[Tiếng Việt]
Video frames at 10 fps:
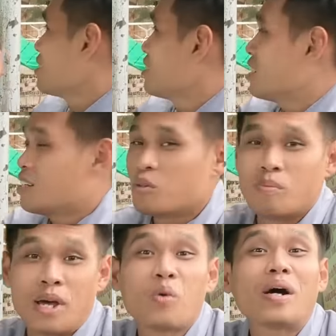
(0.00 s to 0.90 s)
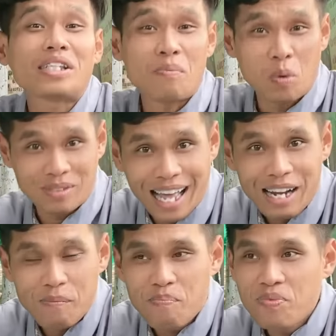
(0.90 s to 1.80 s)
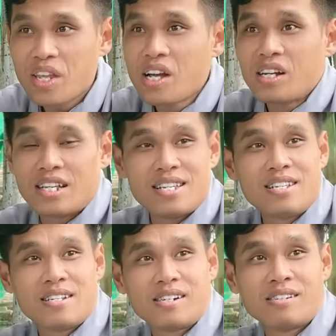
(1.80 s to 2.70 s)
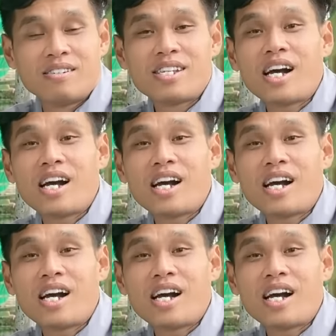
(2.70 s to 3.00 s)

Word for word: từ à, mẹ Quán Thế Âm Bồ Tát, thì người